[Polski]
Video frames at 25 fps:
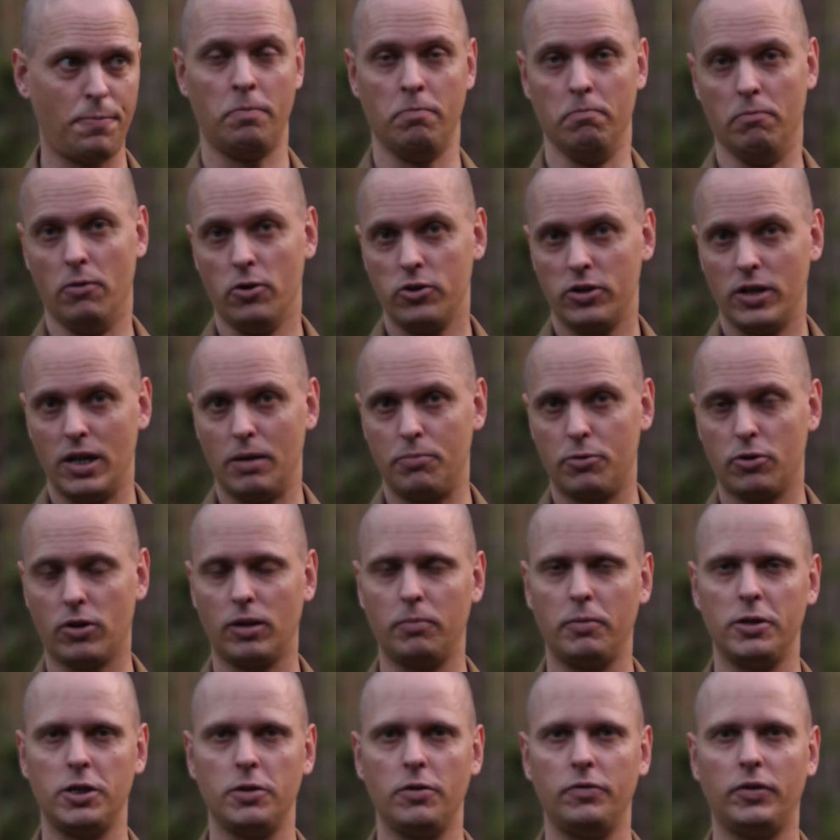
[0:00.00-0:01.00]
Może na
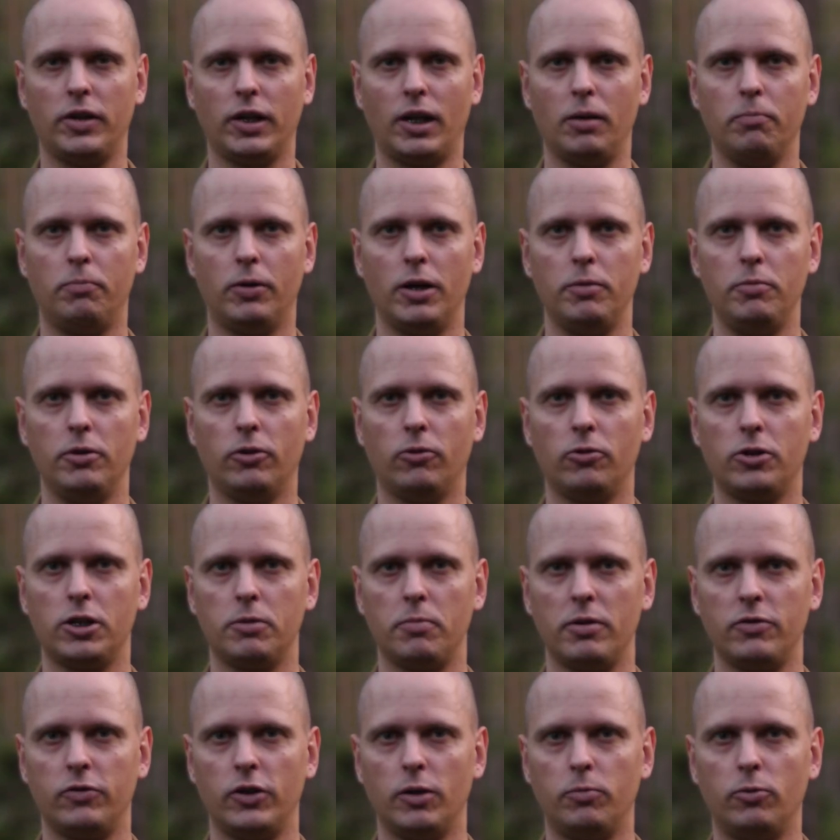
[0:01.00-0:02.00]
przykład będziemy w takim pojemniku
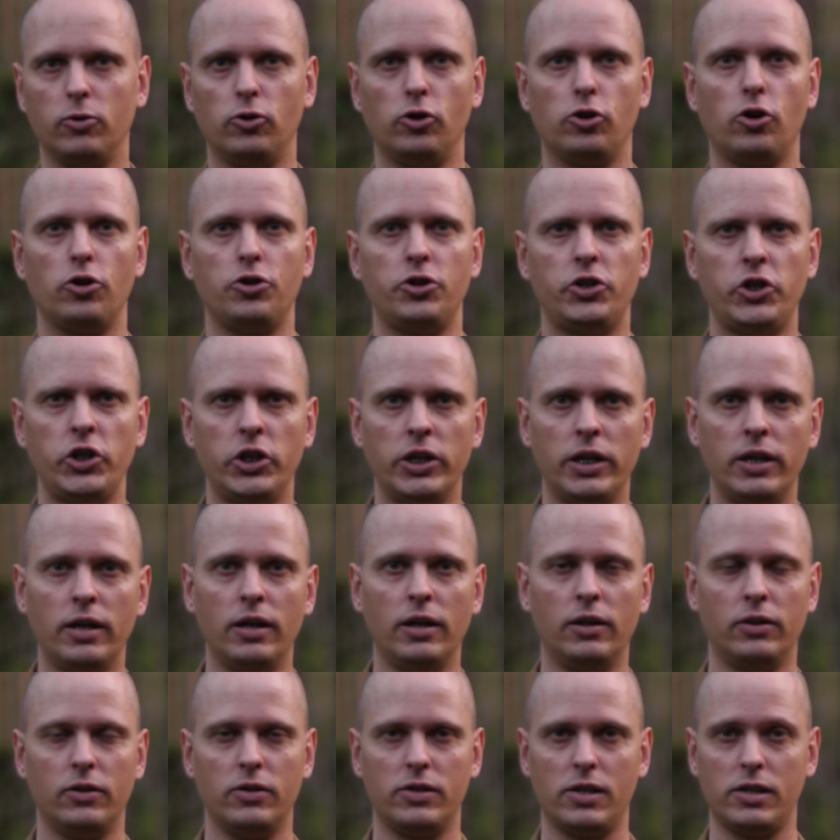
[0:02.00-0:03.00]
trzymać w domu trociny
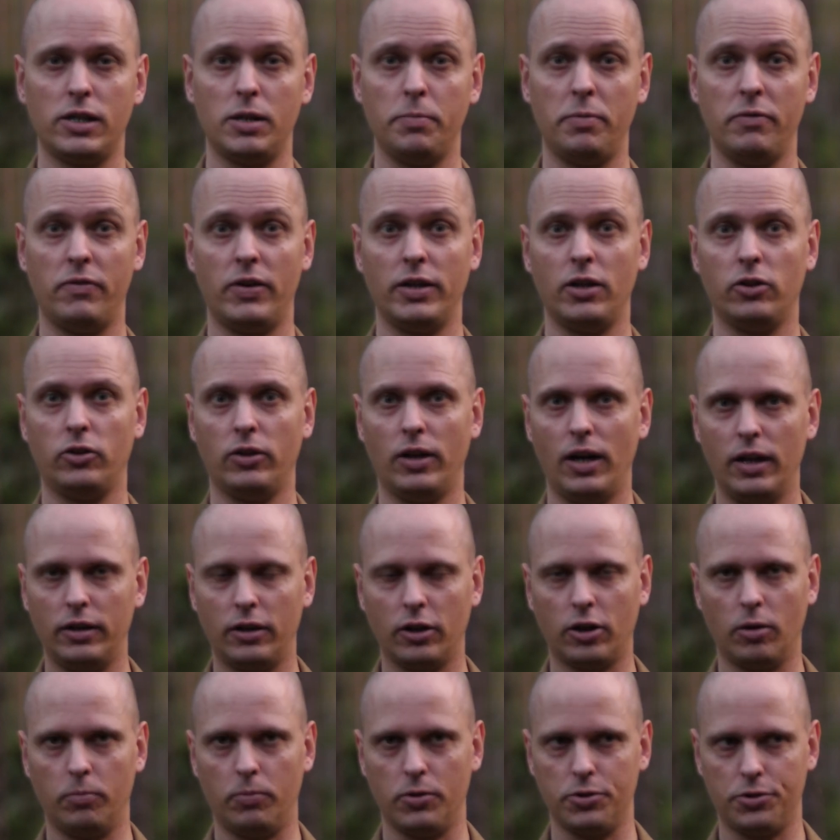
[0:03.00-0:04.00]
do zasypywania
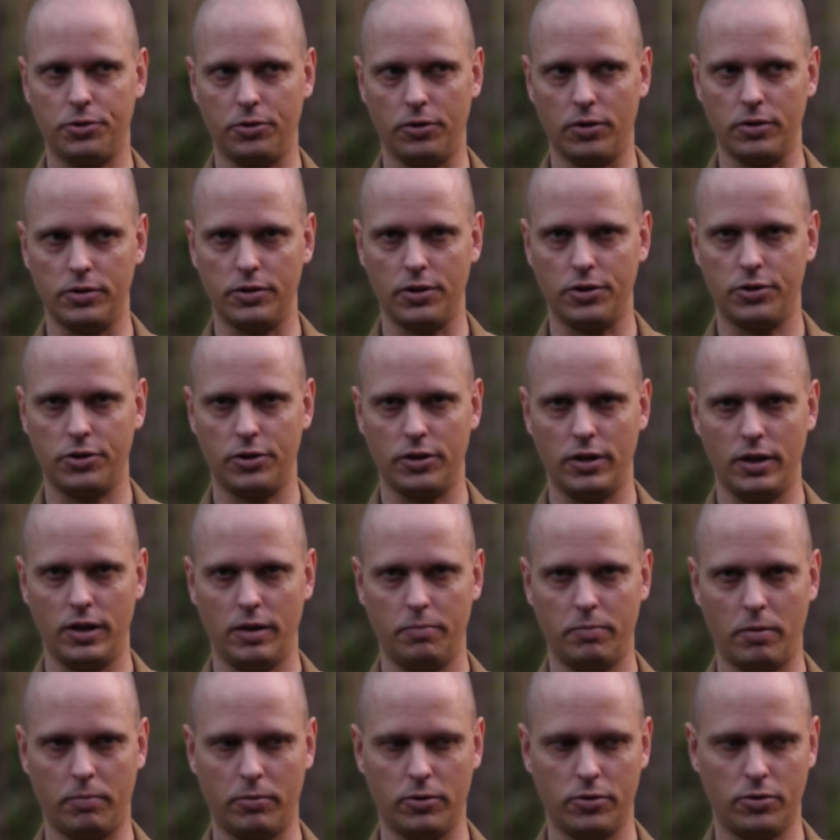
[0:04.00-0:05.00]
toalety kompostującej,
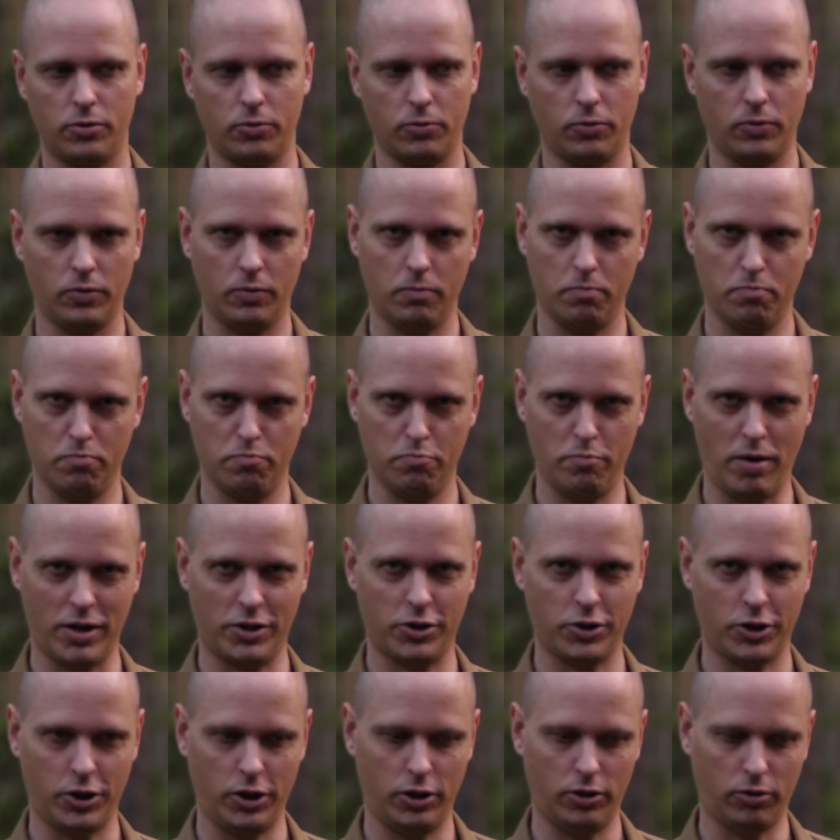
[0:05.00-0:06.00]
czyli po prostu
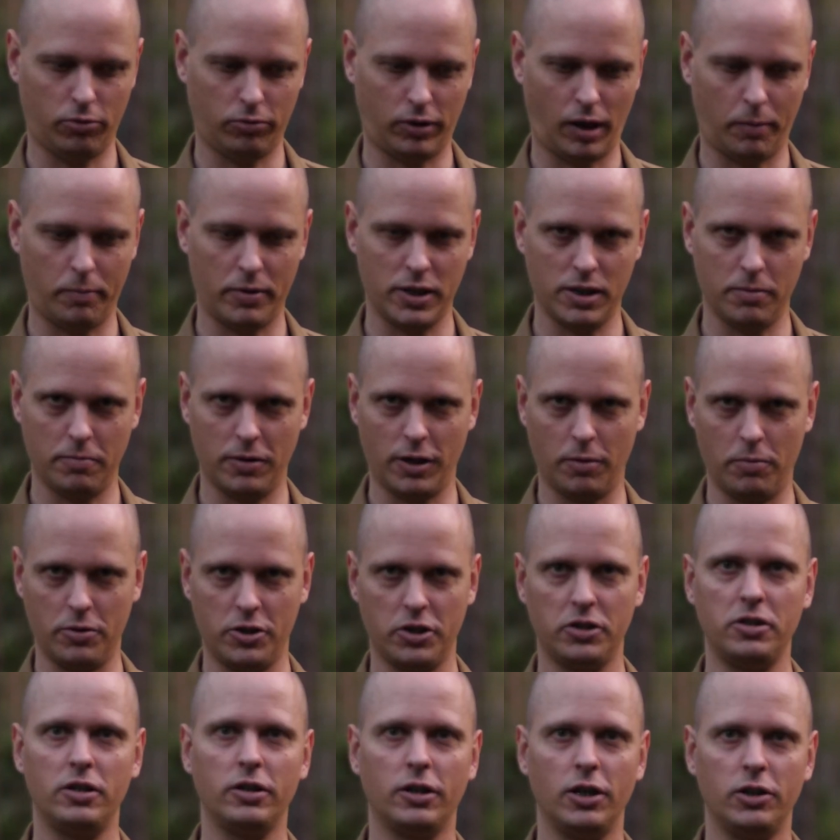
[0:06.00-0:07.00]
beczki, do których będziemy robić
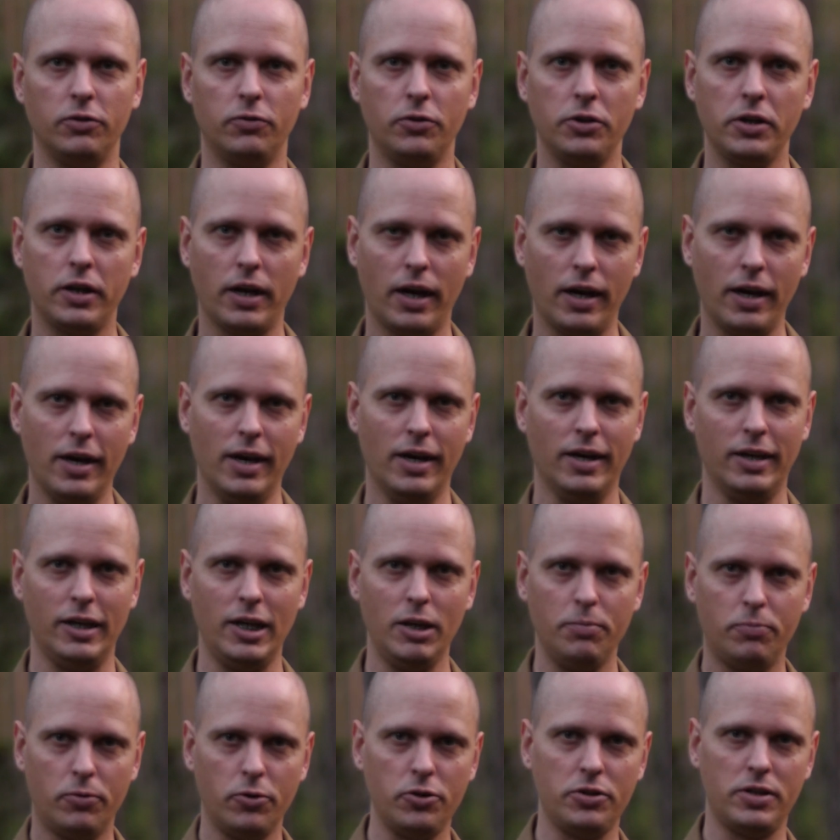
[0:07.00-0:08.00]
jedynkę i dwójkę
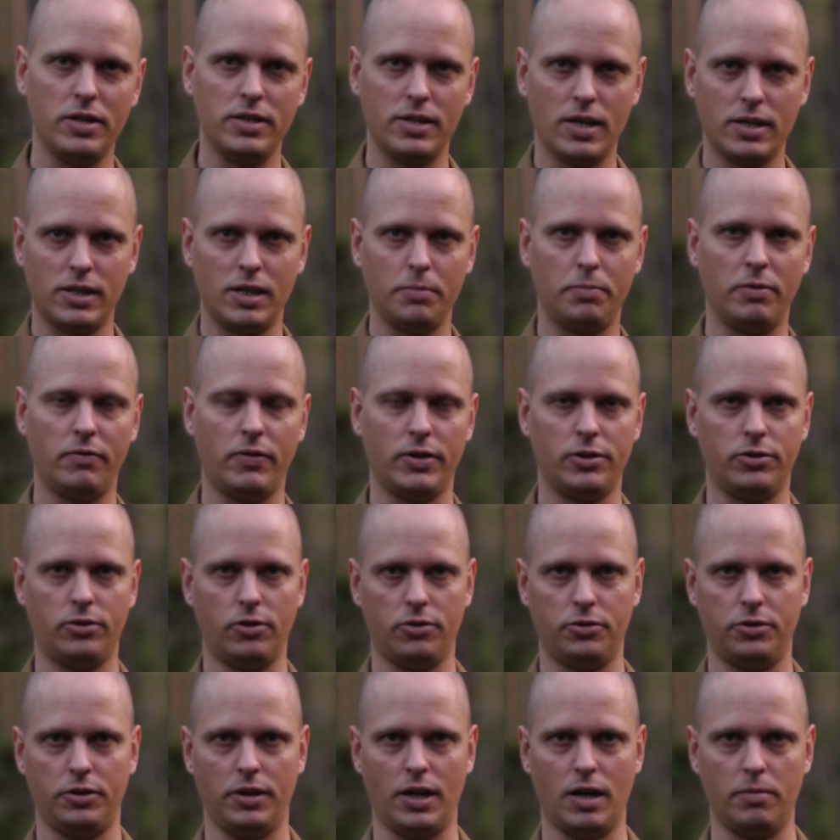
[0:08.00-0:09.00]
i później zasypywać
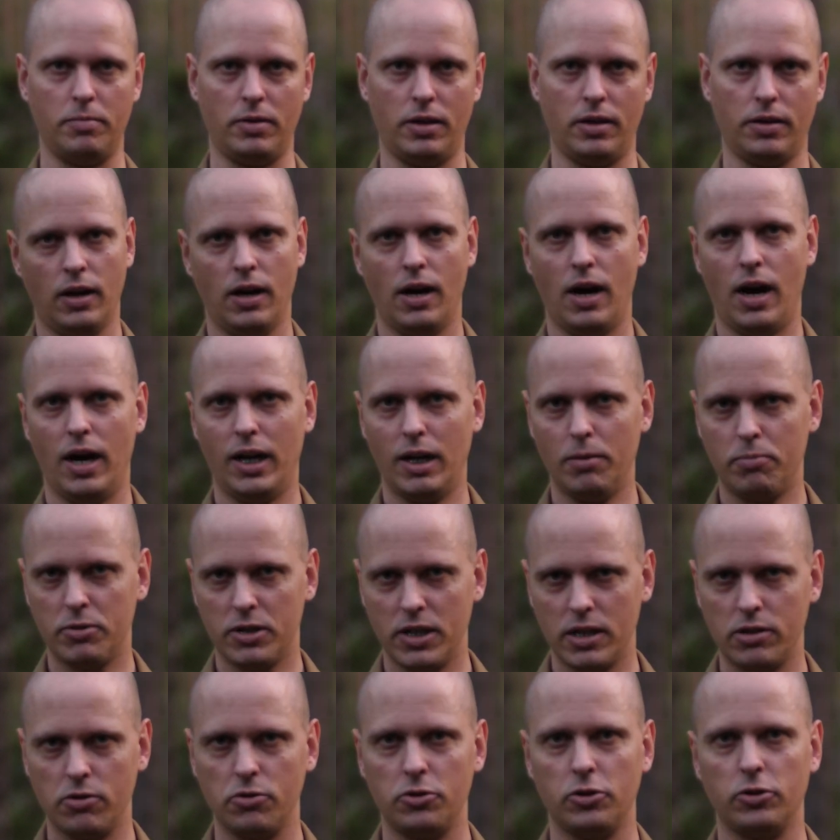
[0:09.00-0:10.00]
trocinami ale
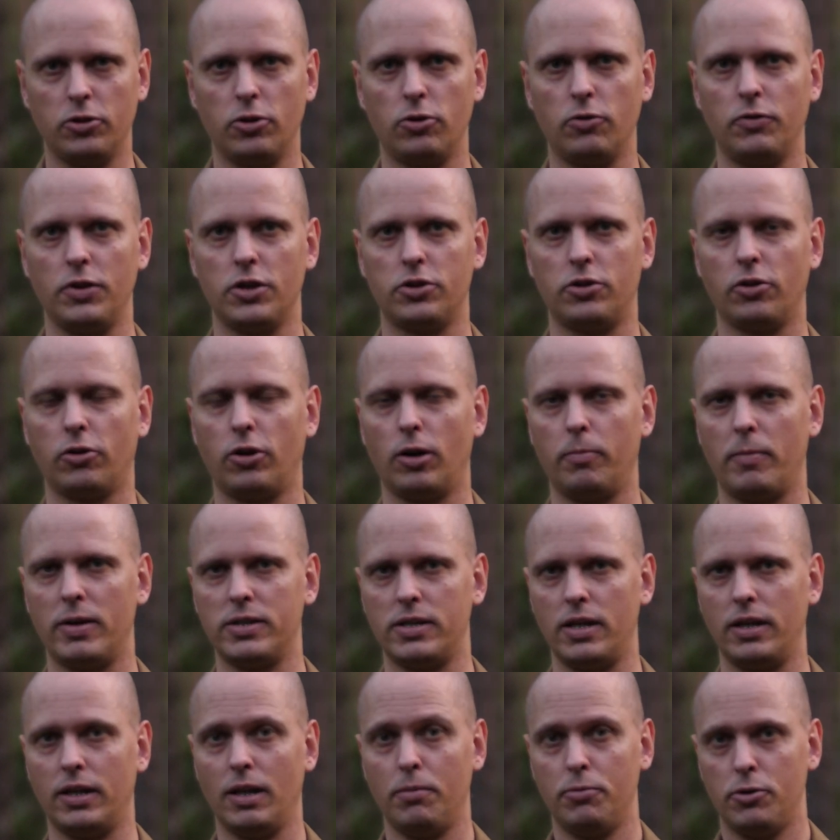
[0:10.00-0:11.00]
przydadzą się one również do
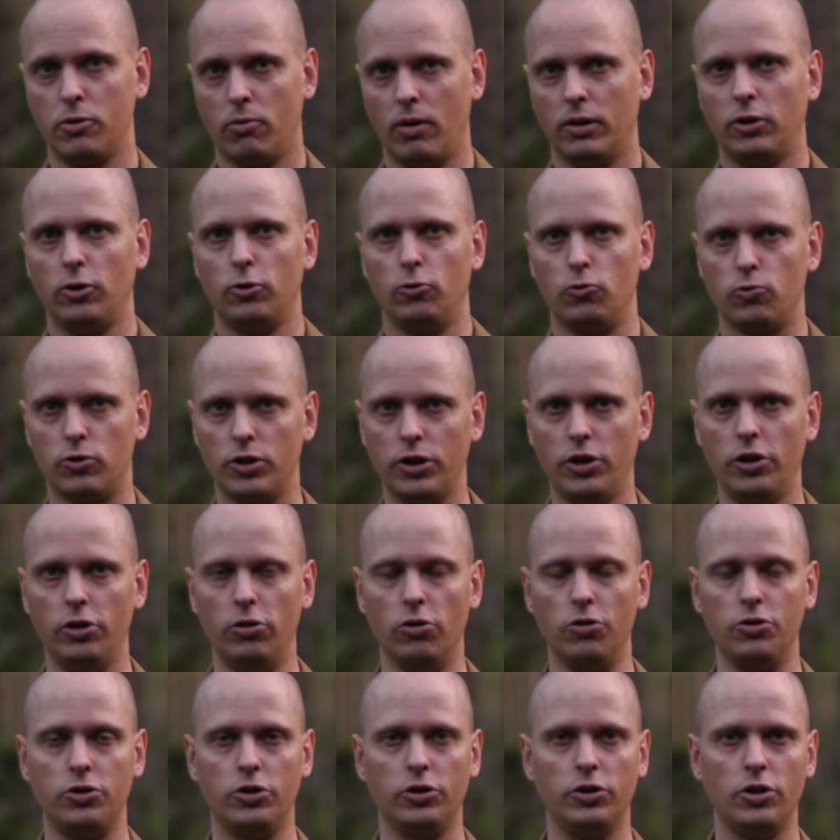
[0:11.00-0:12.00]
gromadzenia np. dużych
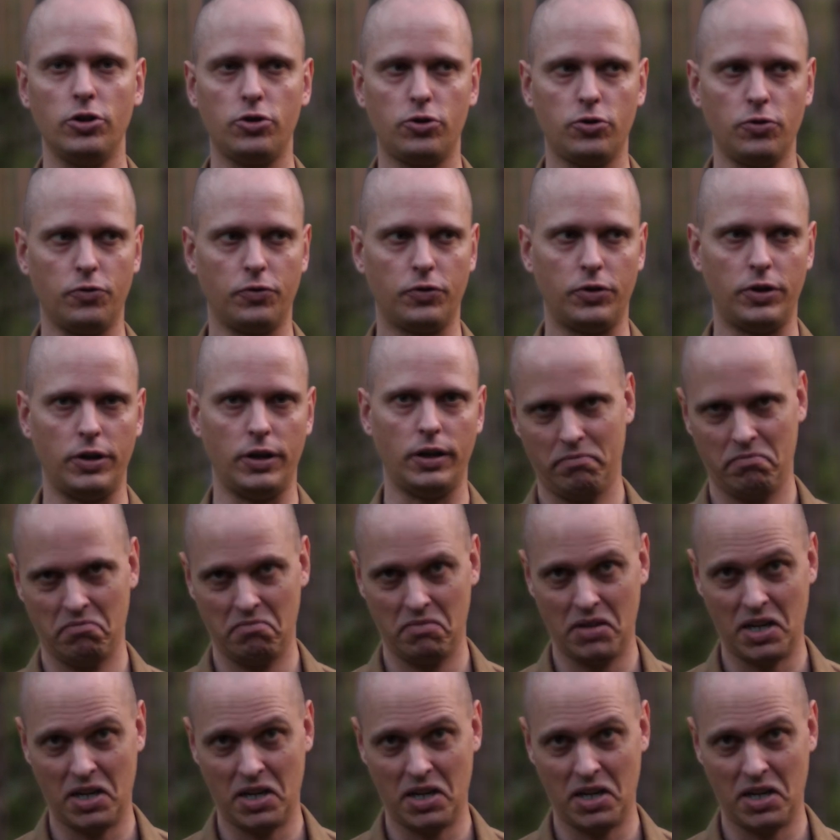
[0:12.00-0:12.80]
ilości deszczówki.